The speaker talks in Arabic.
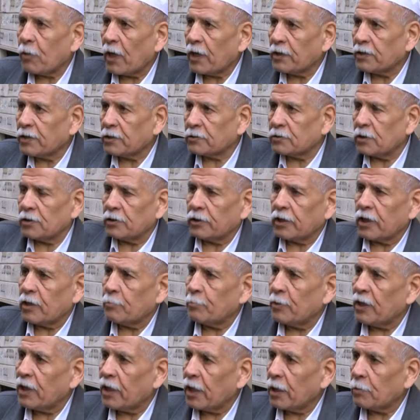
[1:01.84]
بوحده تنتهي
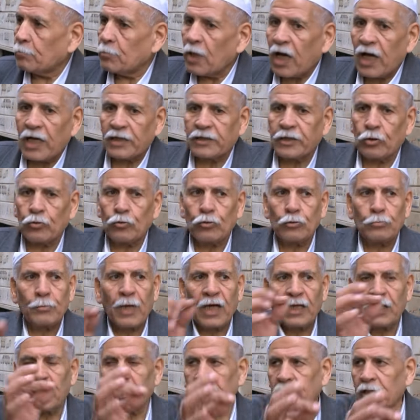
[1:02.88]
بالليل ما حدا يقول
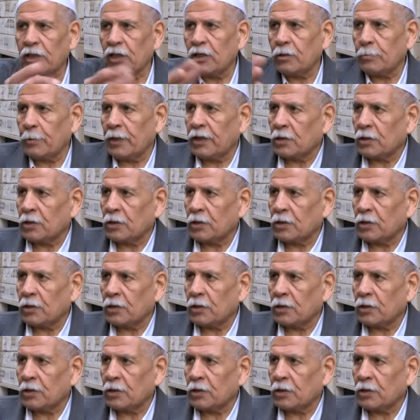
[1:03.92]
ما حدا الكحل